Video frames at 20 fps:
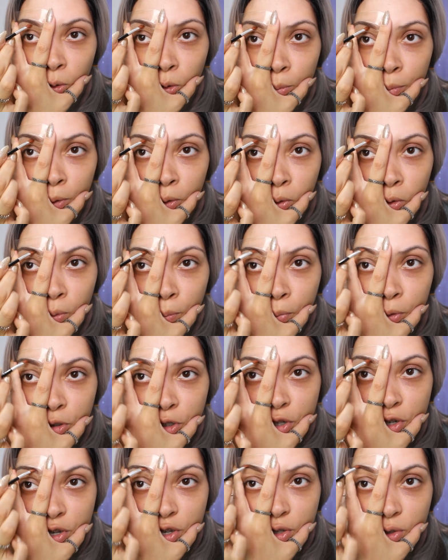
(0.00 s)
O meu cupom
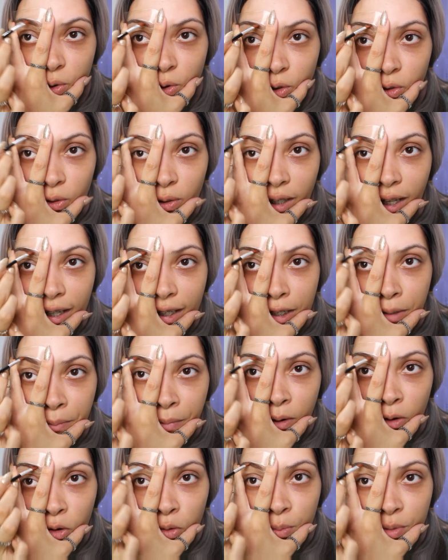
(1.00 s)
de desconto lá na
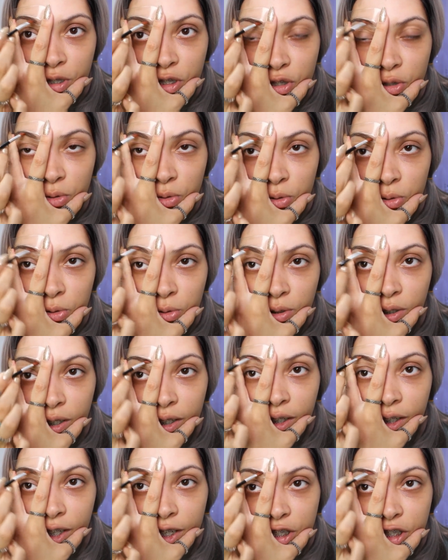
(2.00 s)
Mauro Biju
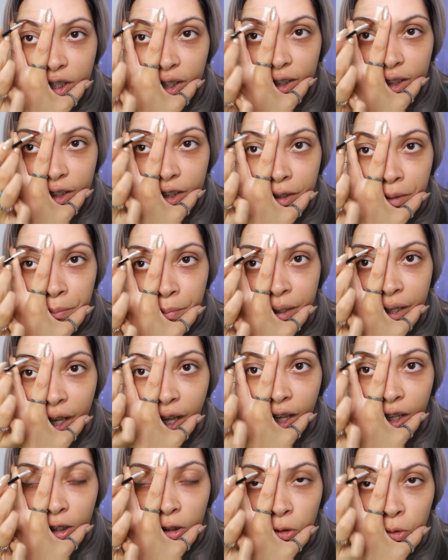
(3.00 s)
é
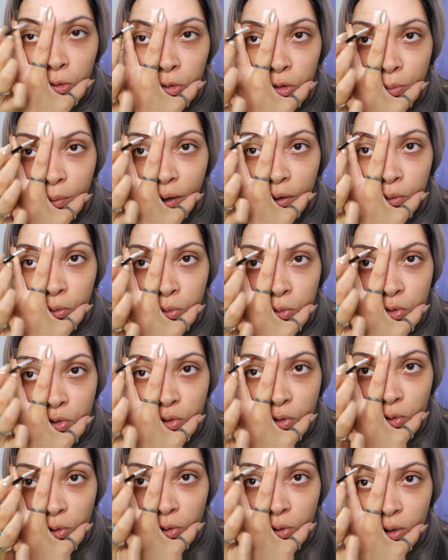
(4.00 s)
ShakiraBR, tudo
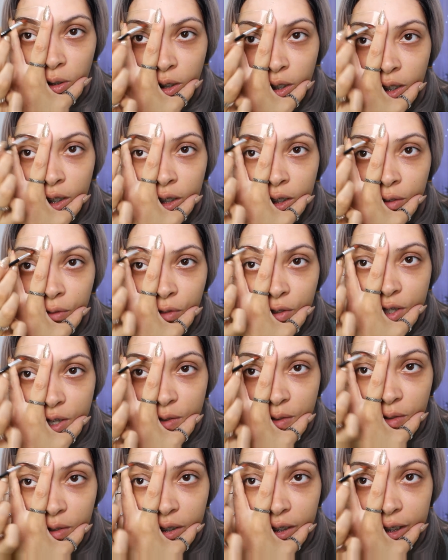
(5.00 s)
maiúsculo.
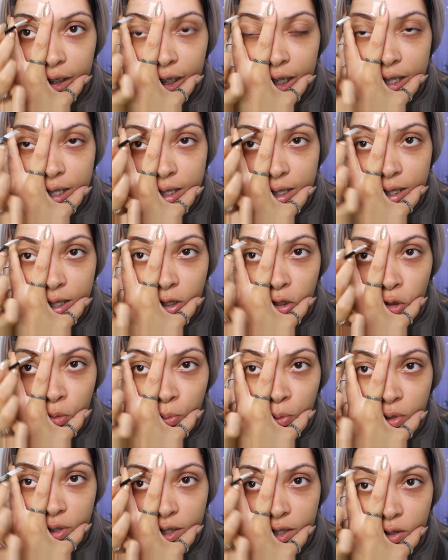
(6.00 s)
Vocês vão ganhar
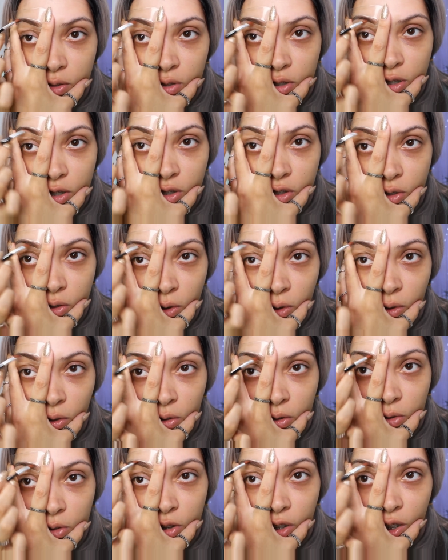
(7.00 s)
5% de
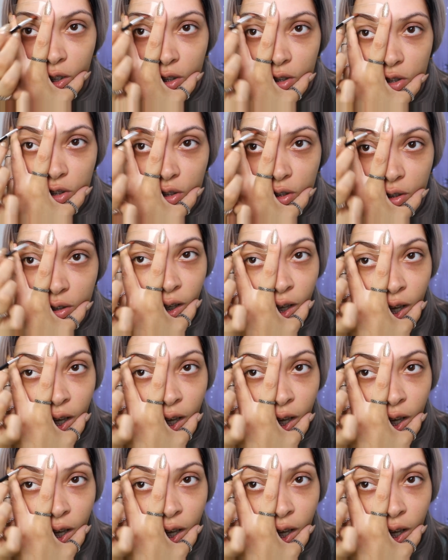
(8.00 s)
desconto, gente.